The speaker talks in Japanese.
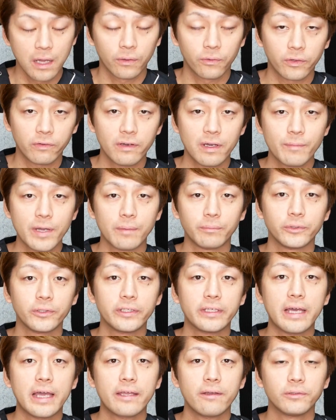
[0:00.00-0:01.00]
これはまあ
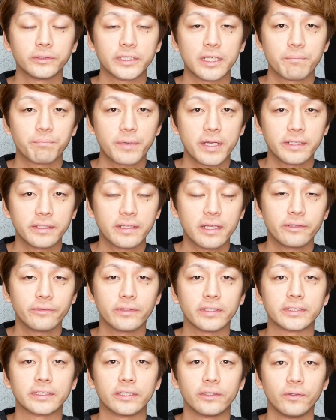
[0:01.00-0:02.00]
VIO 全般になるん
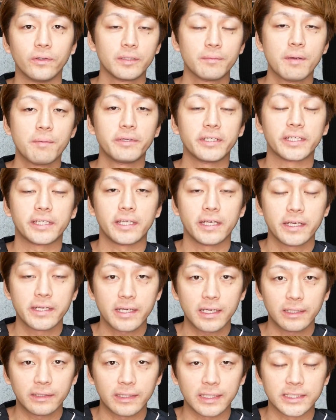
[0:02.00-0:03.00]
ですけど今まで着れ
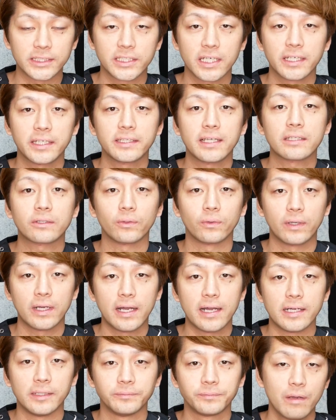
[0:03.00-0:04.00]
なかった下着だと
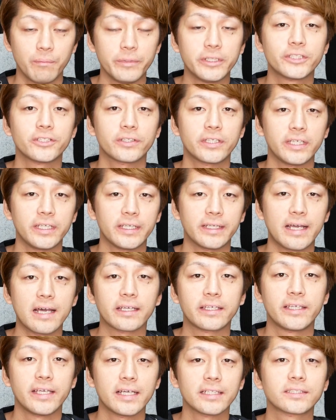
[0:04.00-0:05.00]
か水着
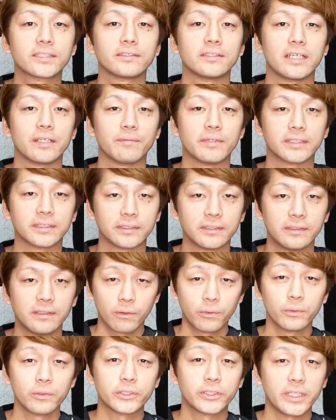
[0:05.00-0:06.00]
が着やすくなります
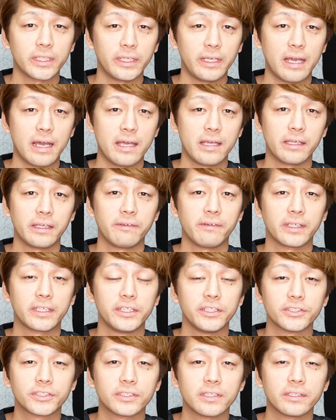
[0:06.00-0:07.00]
この下着生え際
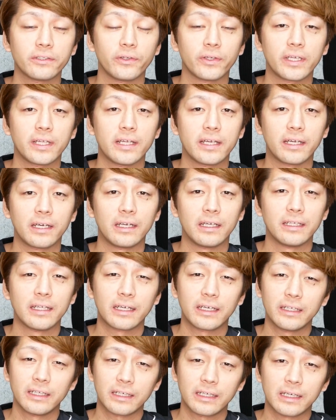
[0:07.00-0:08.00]
気にしないといけないからな
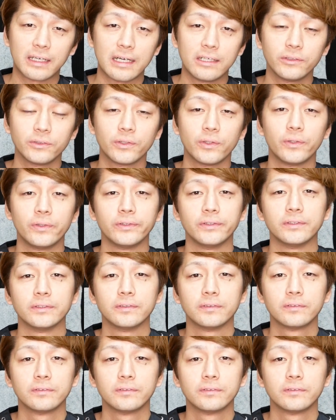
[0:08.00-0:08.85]
かなか買うの